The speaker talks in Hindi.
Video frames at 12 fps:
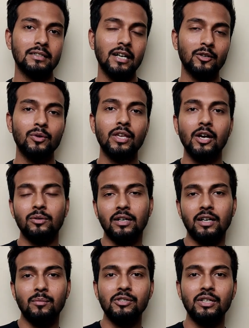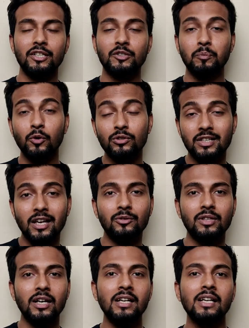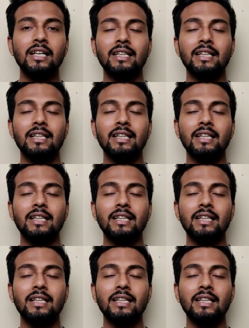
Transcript: कार्गो क्या होता है कमर्शियल एक्सपोर्ट्स क्या होता है